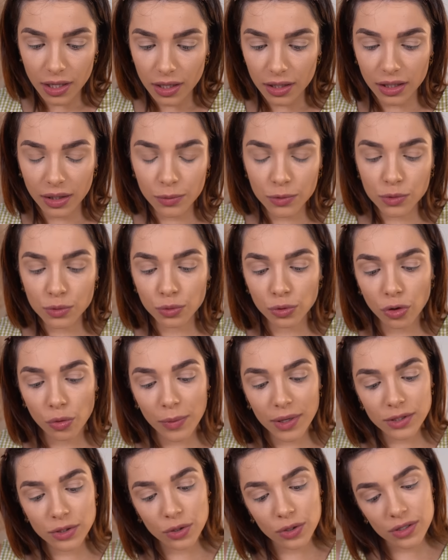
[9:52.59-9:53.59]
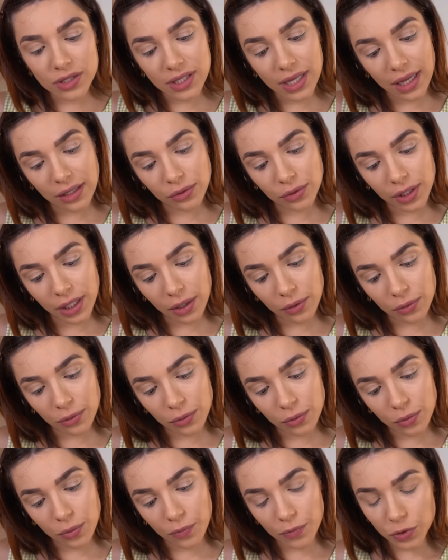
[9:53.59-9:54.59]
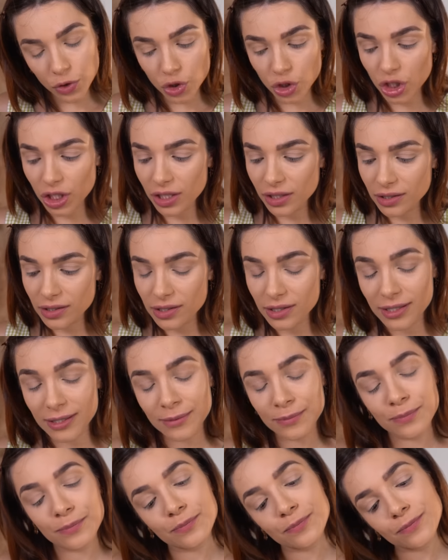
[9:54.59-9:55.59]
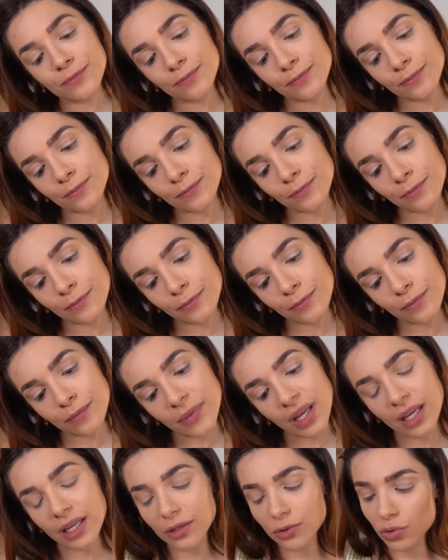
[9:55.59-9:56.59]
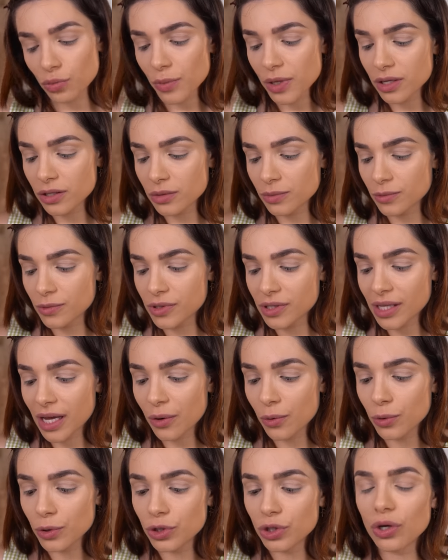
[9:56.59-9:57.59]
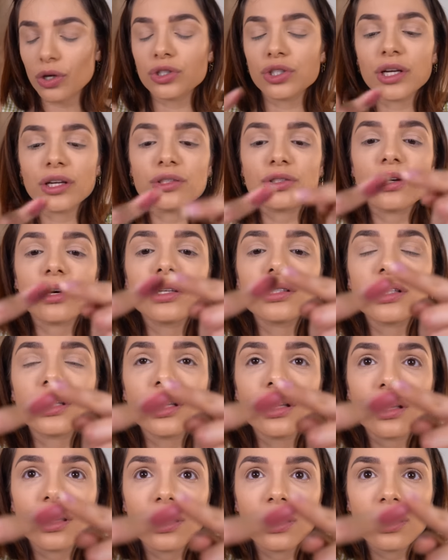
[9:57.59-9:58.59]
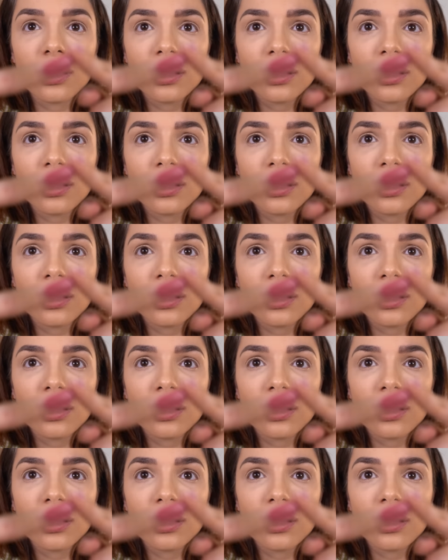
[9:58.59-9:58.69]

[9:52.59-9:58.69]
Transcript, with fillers: E temos um tom mais rosado, que é o Cheers. Isso mesmo, saúde. Gente, olha isso aqui.